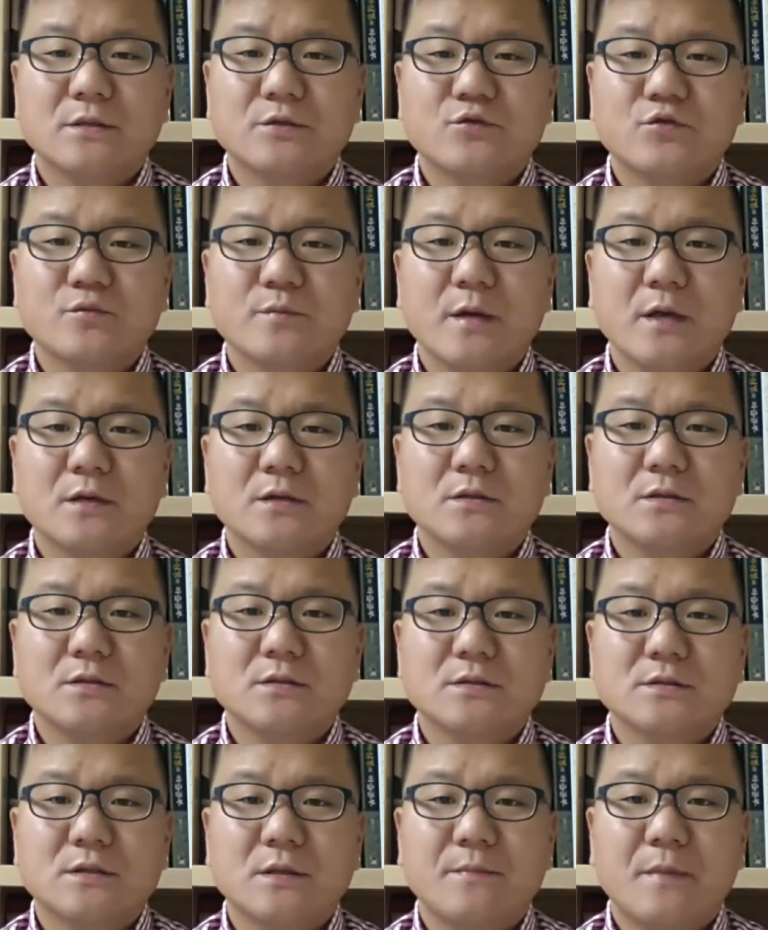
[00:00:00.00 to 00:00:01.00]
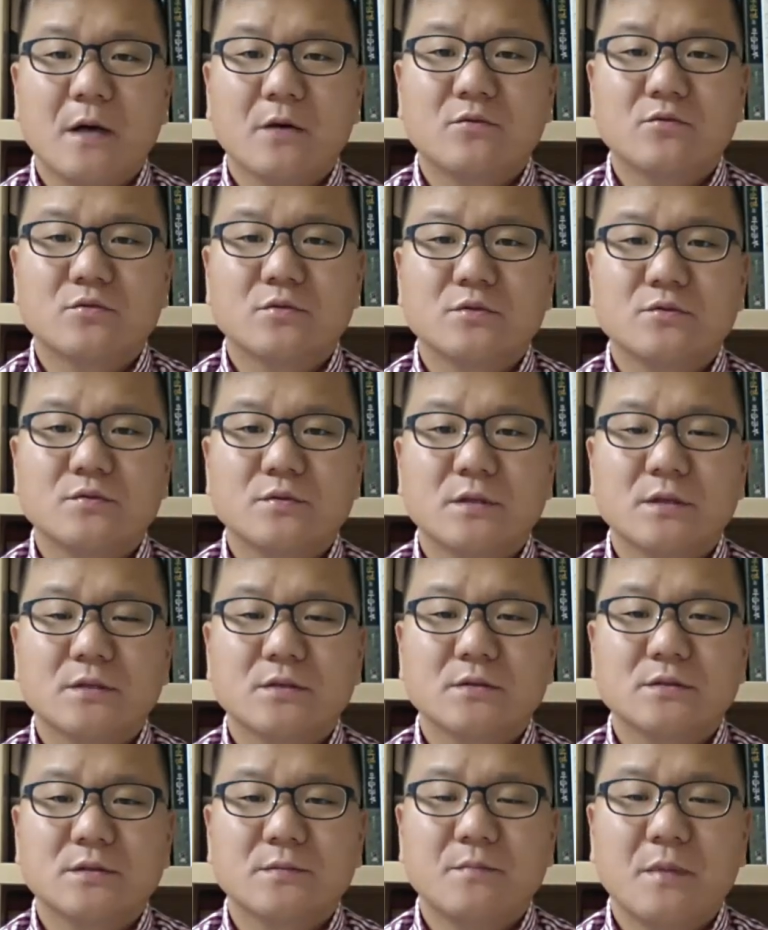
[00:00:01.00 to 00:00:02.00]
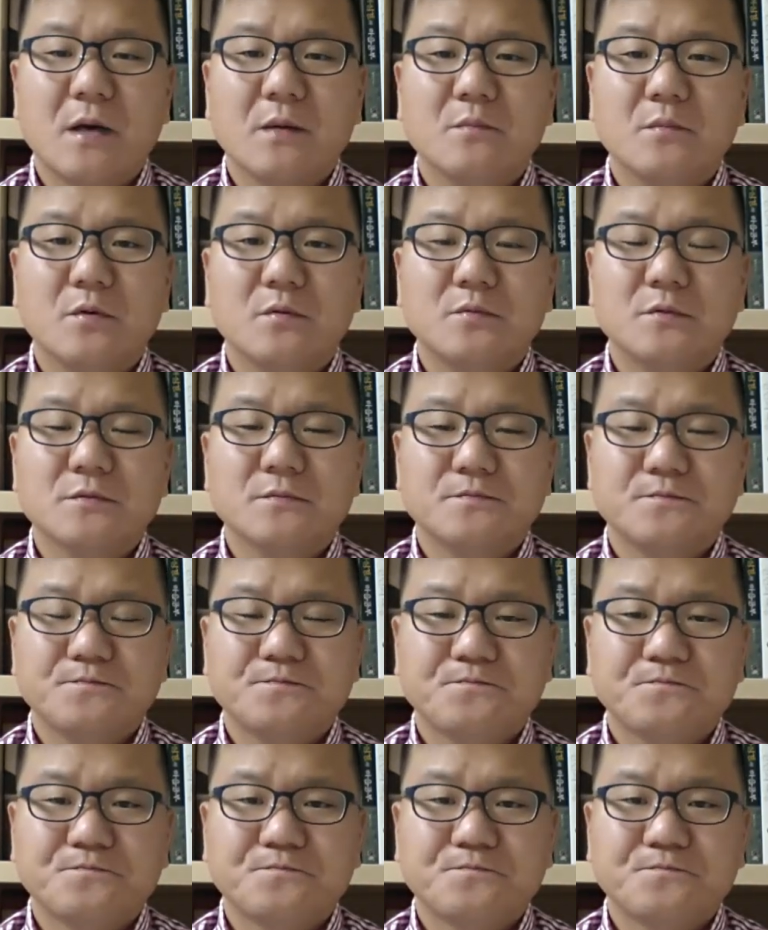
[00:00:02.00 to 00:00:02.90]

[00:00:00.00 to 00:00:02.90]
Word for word: 이제 수맥을 이제 바꾸기 위해서 이제 방법은